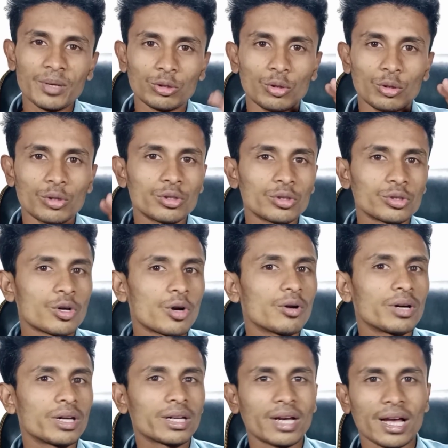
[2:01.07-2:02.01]
ধৈর্য
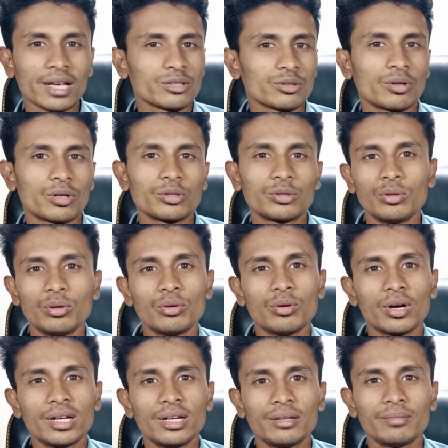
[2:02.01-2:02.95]
সহকারে কাজ করা শুরু
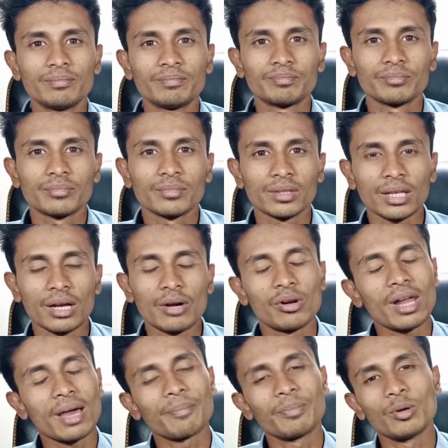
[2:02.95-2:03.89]
করেন
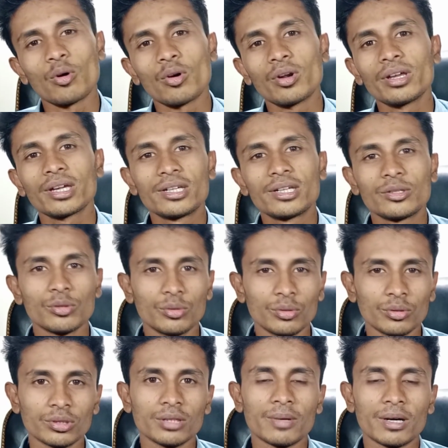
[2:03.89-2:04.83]
তাহলে আপনি অনেক কিছু
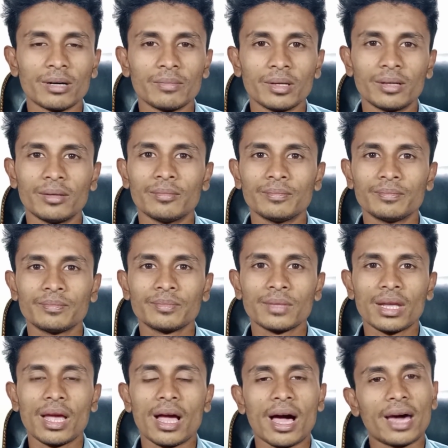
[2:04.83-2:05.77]
করতে পারবেন
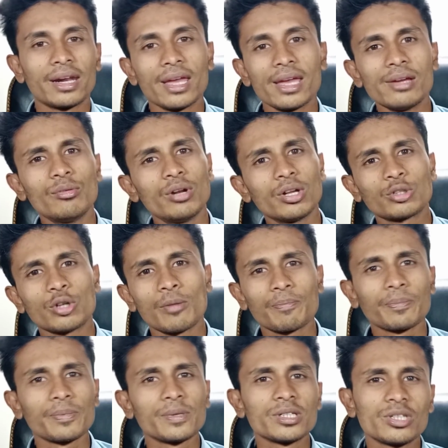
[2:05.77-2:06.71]
আর এইগুলো সব
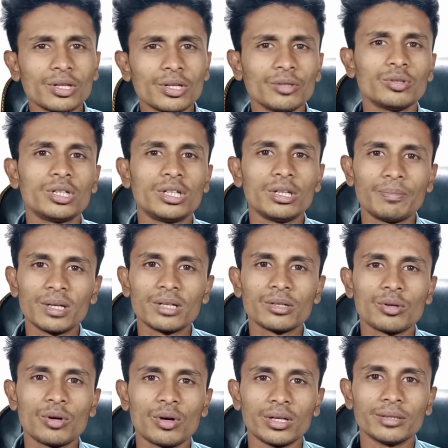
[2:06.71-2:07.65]
কিছু কিন্তু ডিপেন্ড
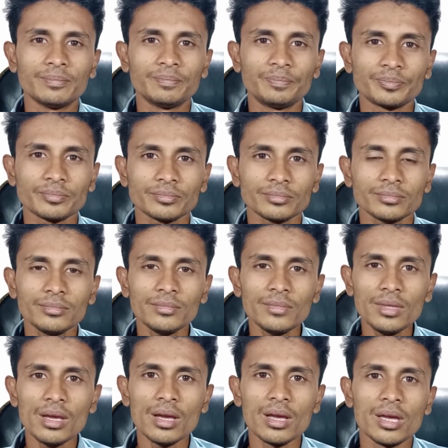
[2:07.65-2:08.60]
করে
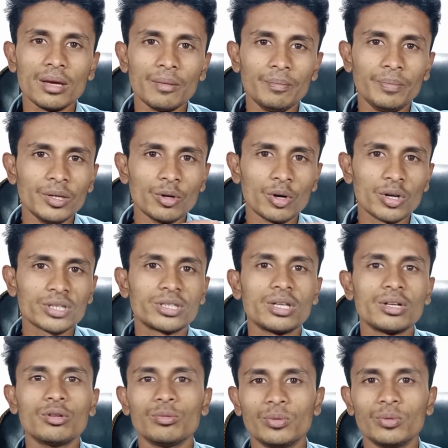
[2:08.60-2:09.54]

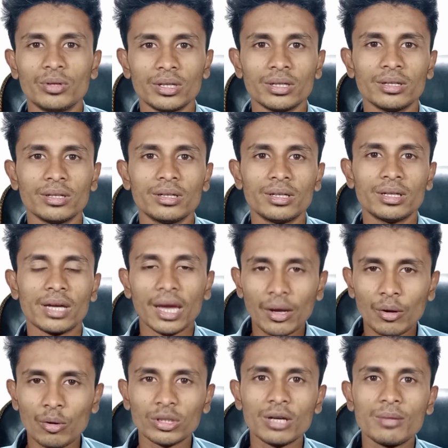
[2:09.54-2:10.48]
ভিউয়ার্সদের উপরে এক
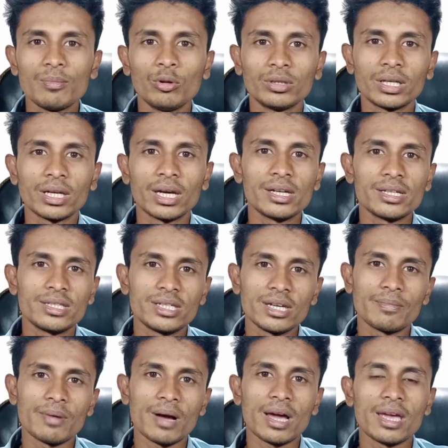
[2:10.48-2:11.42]
কথায় বলতে গেলে যে
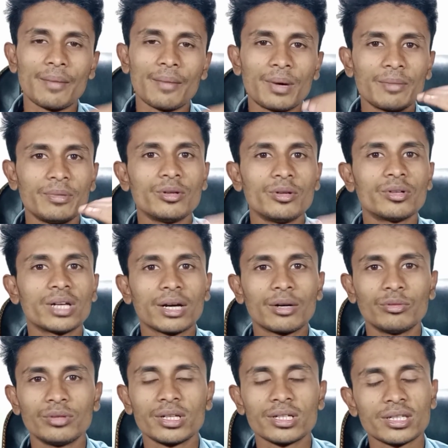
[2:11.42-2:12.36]
ভাই আমার ভিডিওটা
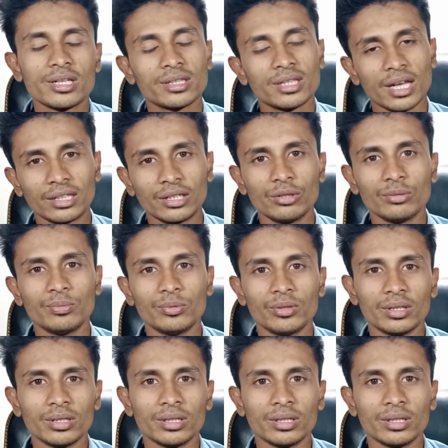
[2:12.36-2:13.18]
এখন দেখছেন তাদের উপরে